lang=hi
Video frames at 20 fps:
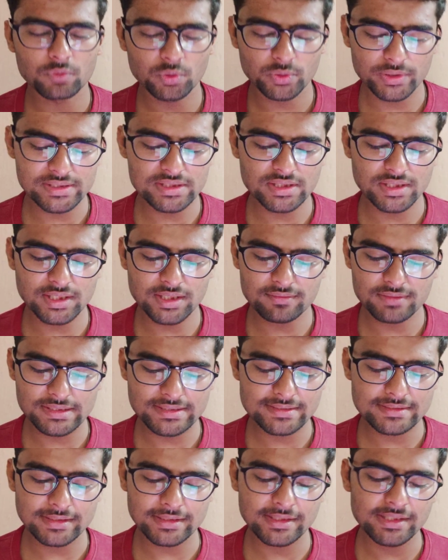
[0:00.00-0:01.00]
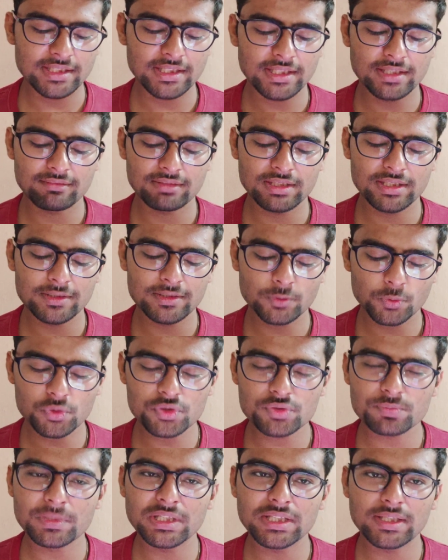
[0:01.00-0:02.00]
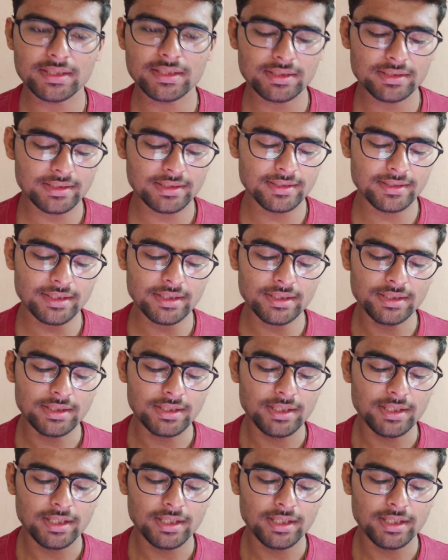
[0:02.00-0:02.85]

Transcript: वो इंजरी की वजह से नहीं खेलने वाले क्रूस भी नहीं खेलेंगे